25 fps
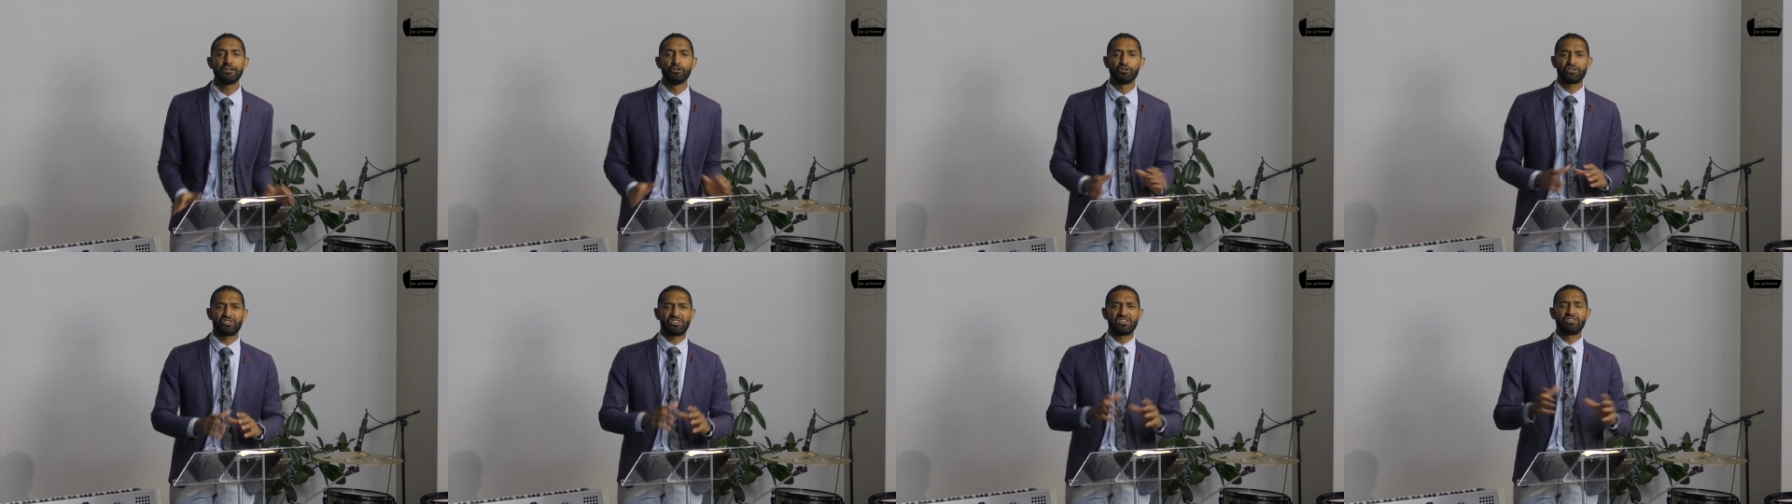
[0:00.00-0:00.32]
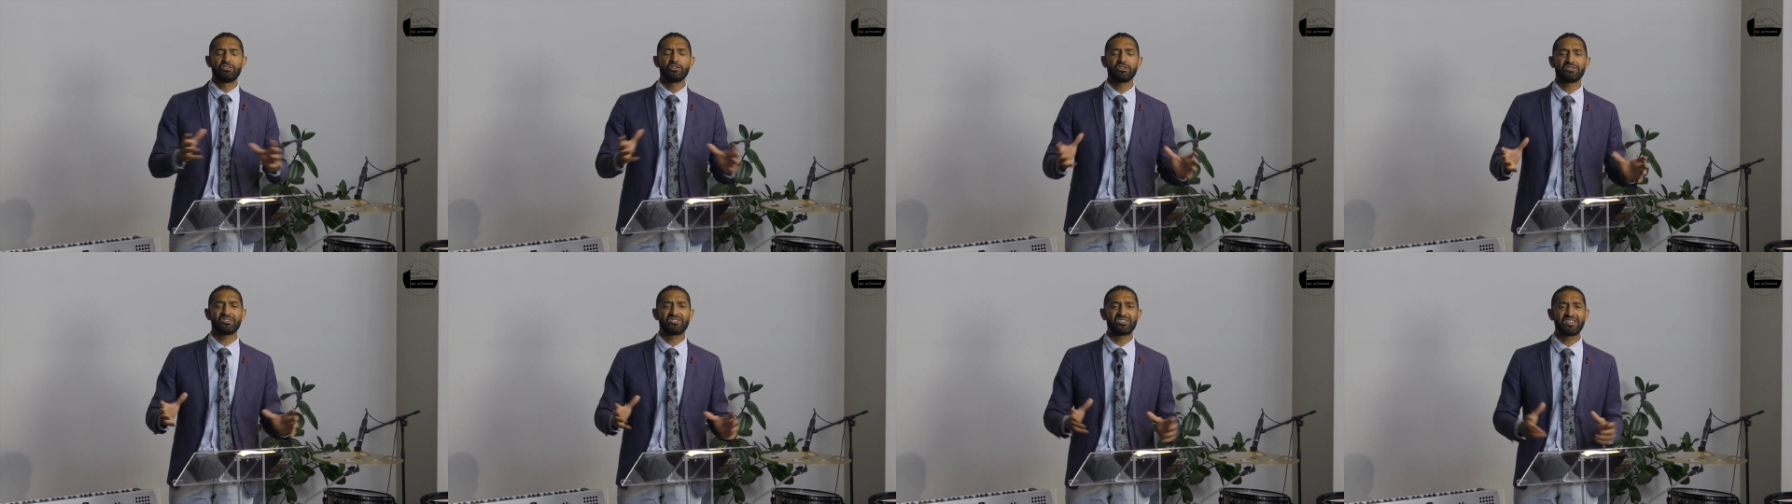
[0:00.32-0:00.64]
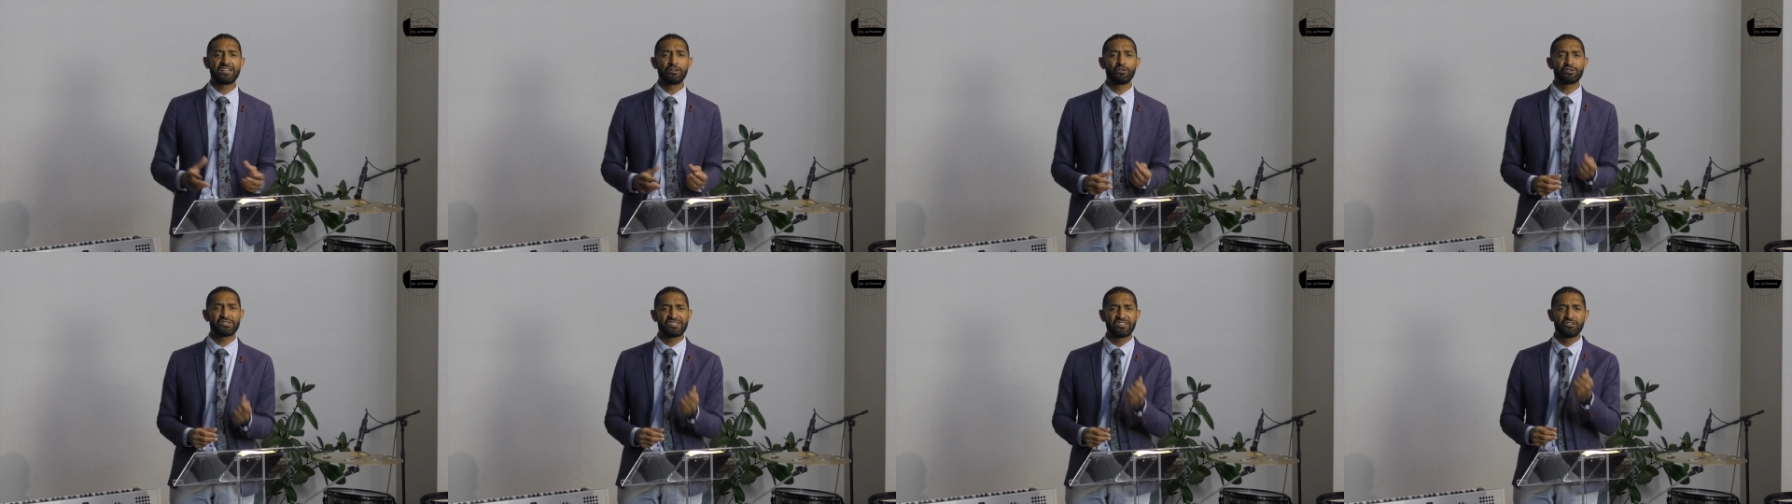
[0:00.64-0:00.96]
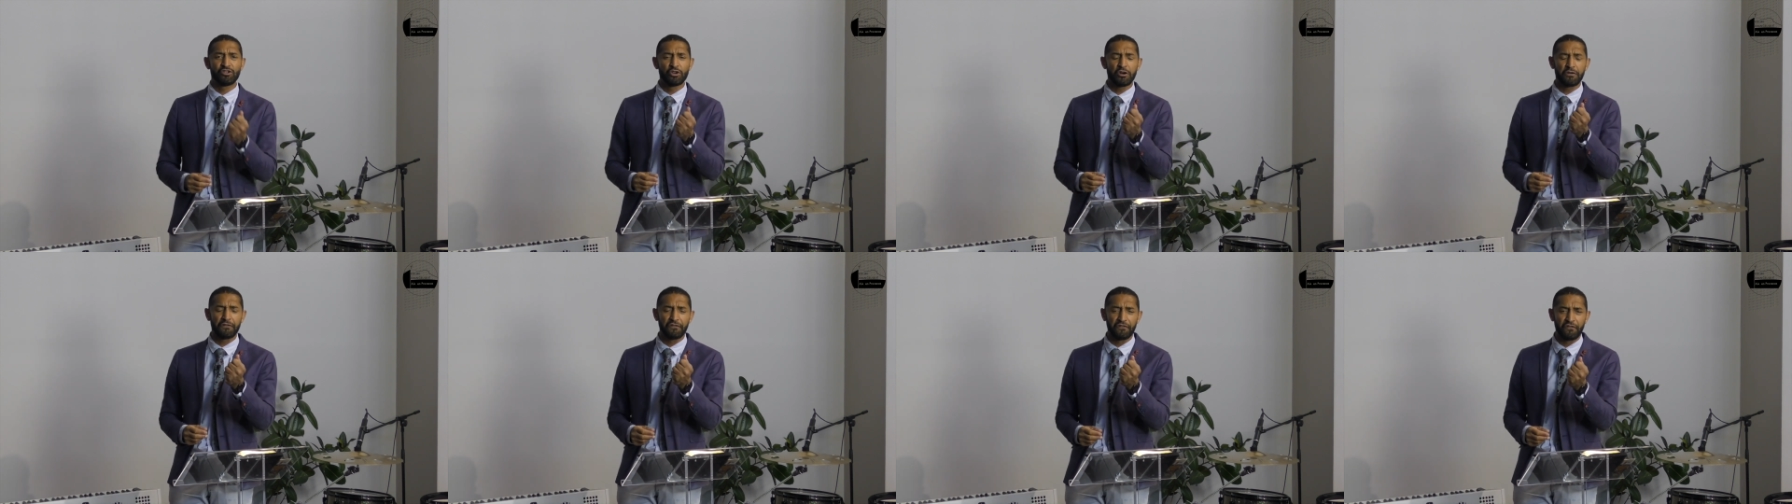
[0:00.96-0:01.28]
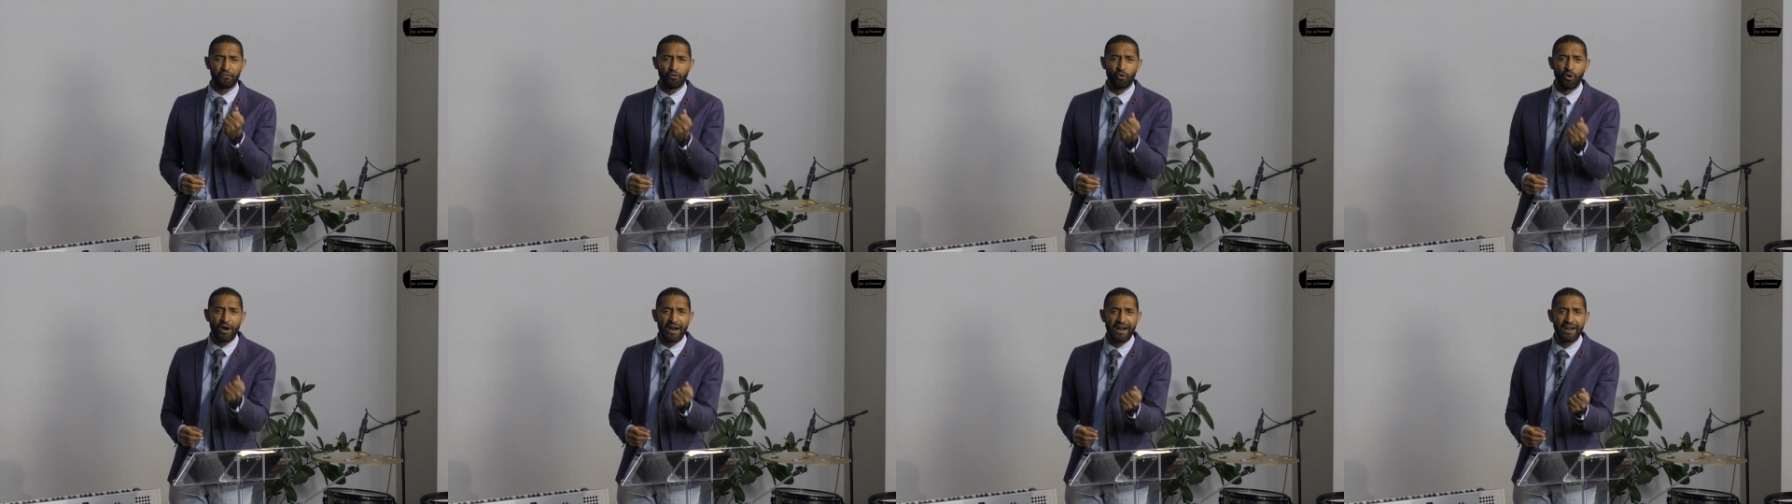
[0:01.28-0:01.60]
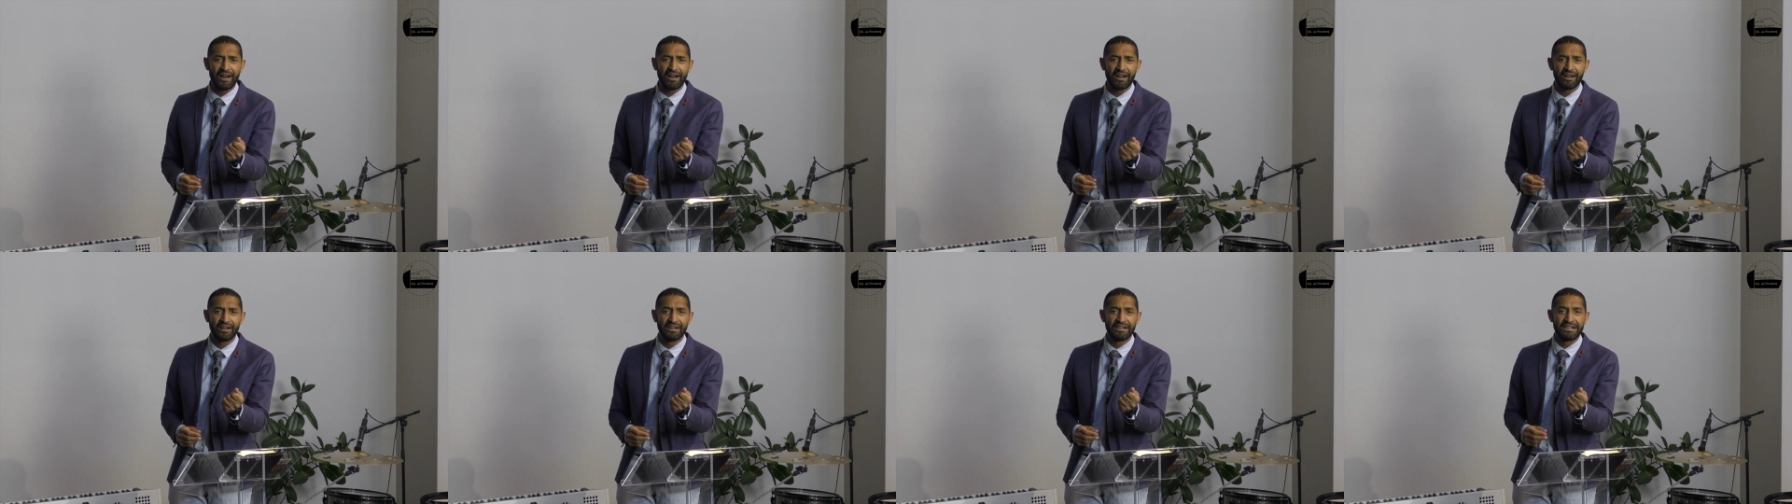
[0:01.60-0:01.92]
le Seigneur sait, le Seigneur
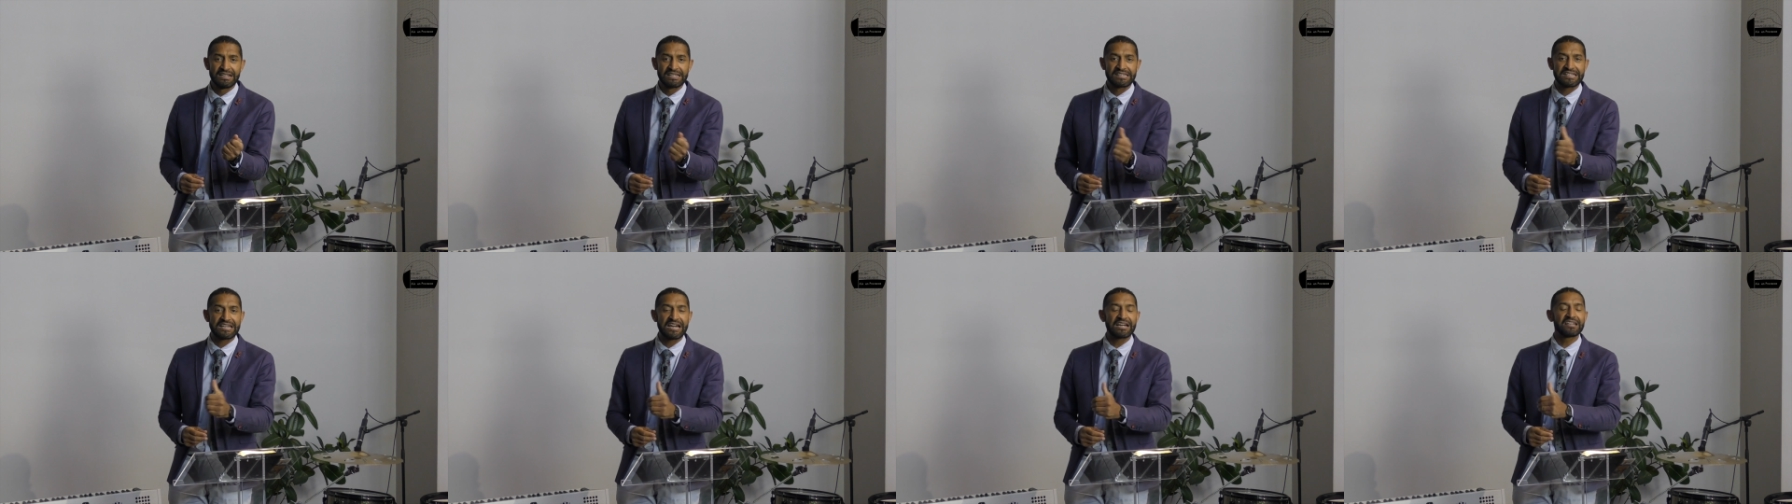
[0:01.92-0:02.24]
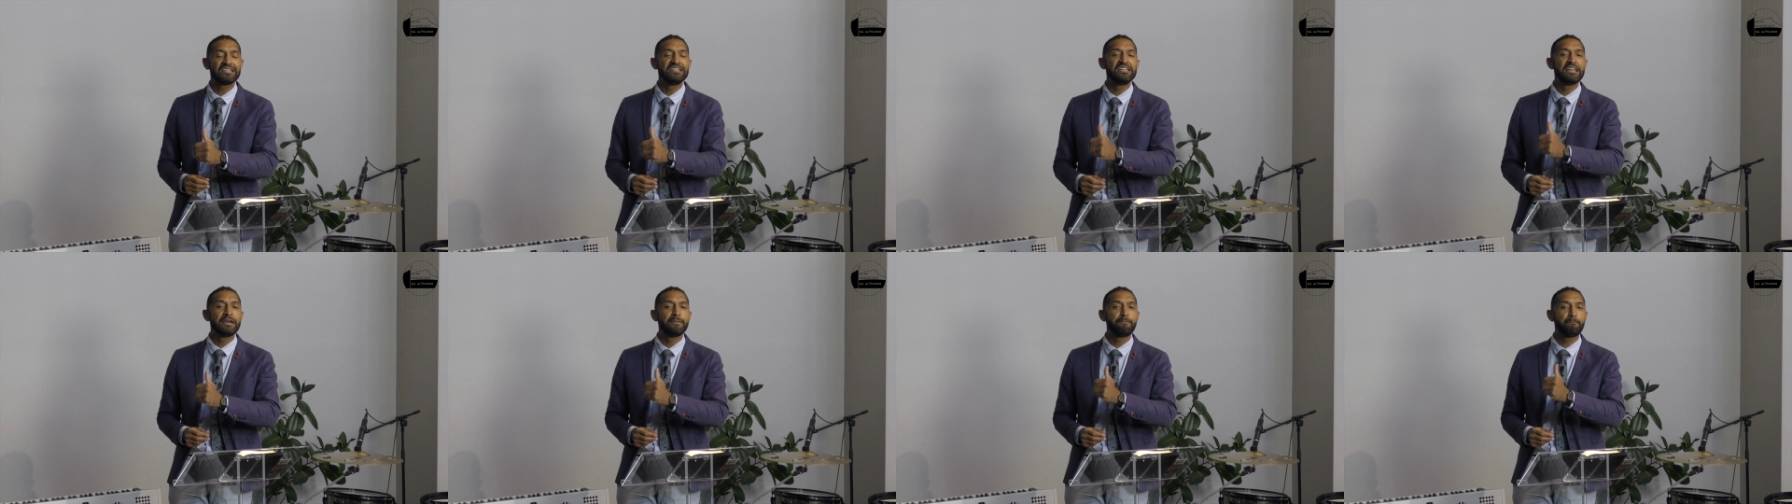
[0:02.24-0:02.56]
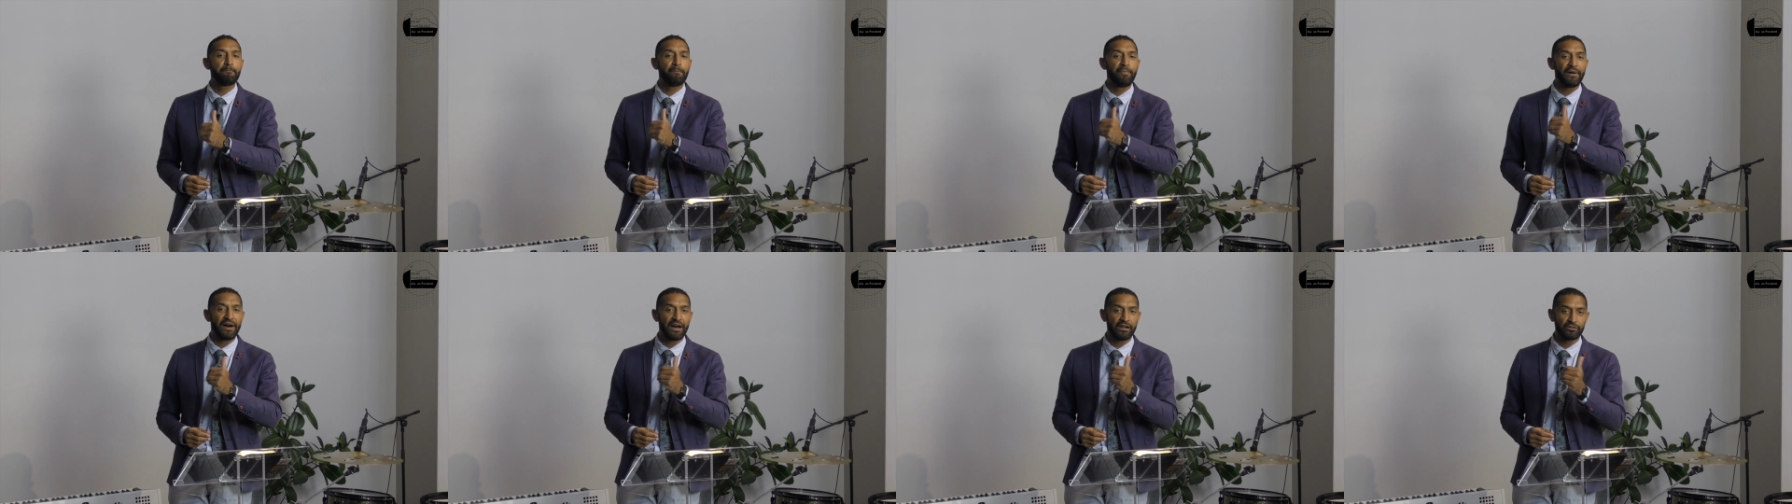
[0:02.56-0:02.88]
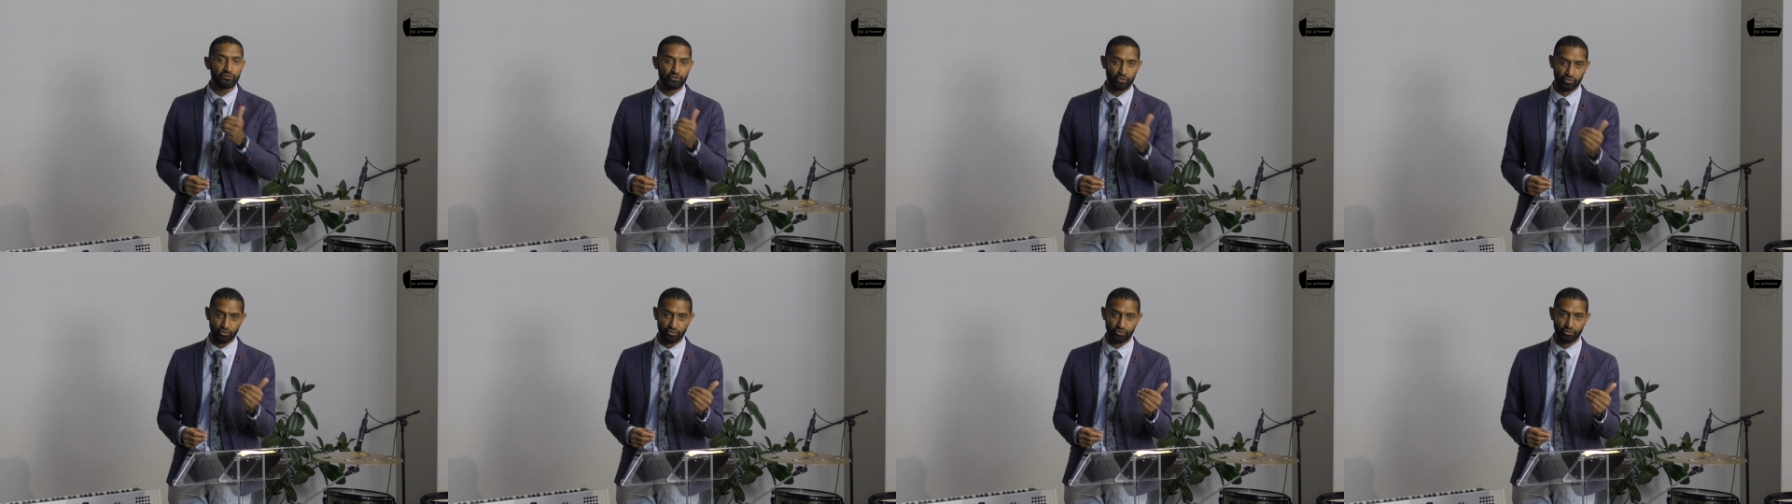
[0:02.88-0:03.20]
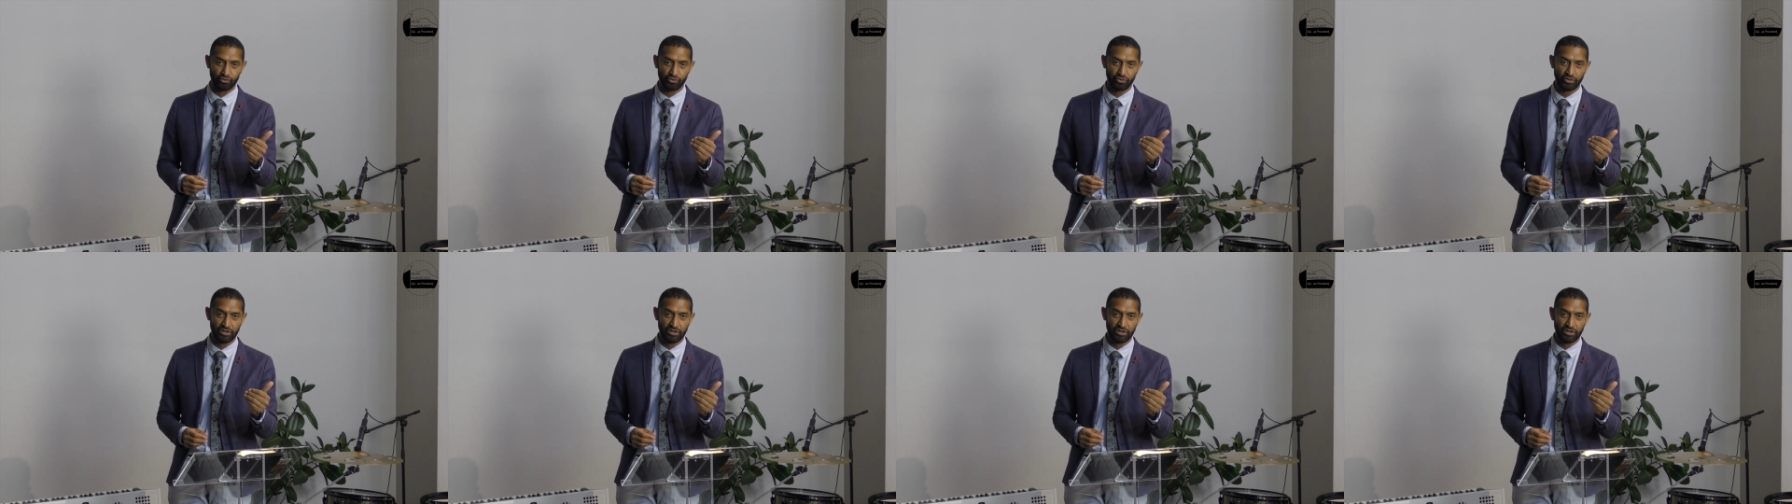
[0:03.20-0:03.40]
voit, car il est partout,